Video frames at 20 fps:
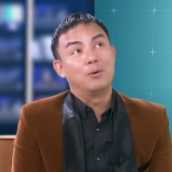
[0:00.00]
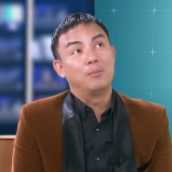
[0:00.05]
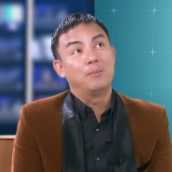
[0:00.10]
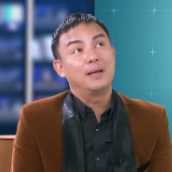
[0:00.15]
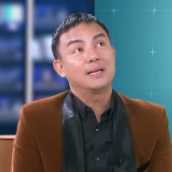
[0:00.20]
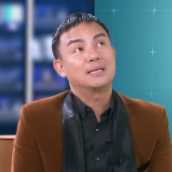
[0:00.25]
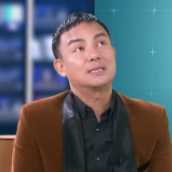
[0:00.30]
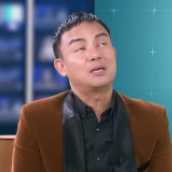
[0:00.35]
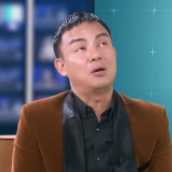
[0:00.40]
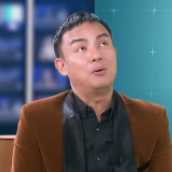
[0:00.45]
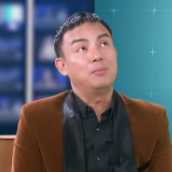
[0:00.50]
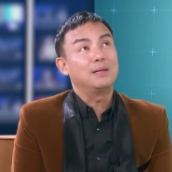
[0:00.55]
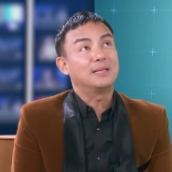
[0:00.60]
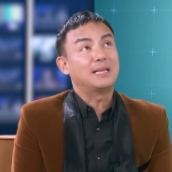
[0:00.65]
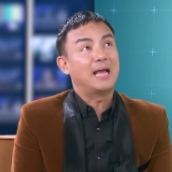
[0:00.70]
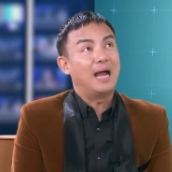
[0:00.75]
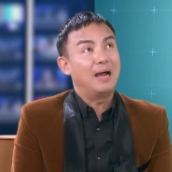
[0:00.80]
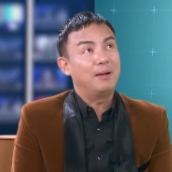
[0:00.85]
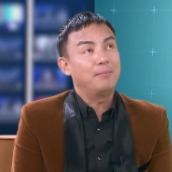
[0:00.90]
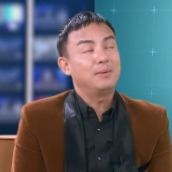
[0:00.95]

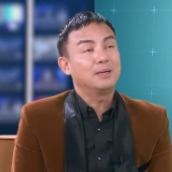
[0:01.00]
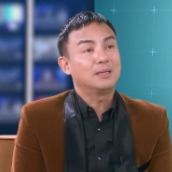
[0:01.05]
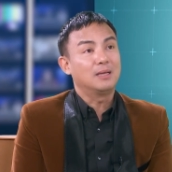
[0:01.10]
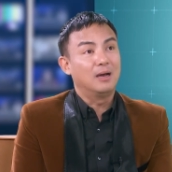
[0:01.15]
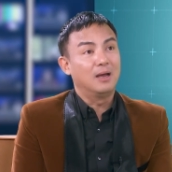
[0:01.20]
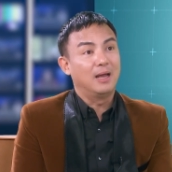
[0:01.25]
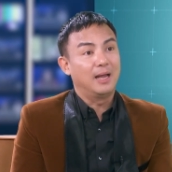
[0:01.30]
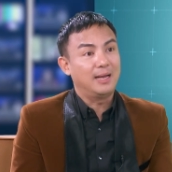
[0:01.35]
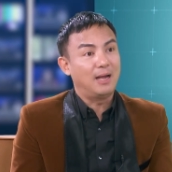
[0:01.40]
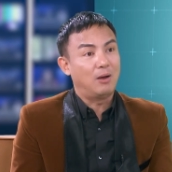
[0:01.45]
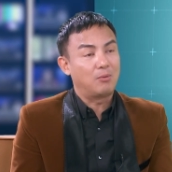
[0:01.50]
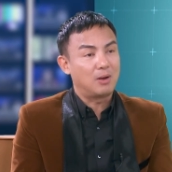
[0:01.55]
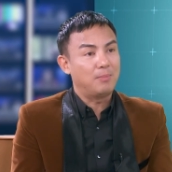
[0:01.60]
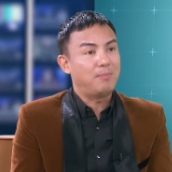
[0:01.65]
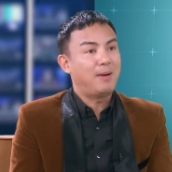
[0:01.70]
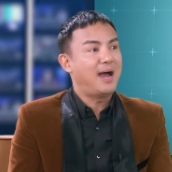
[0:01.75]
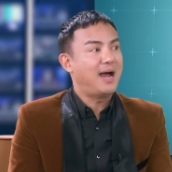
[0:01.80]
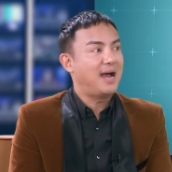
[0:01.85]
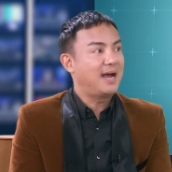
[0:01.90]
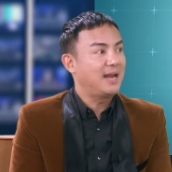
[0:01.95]
1m68, cái thời anh học cấp
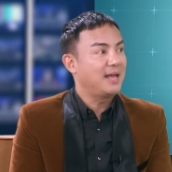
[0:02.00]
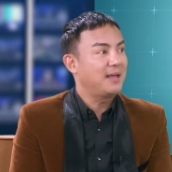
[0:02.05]
3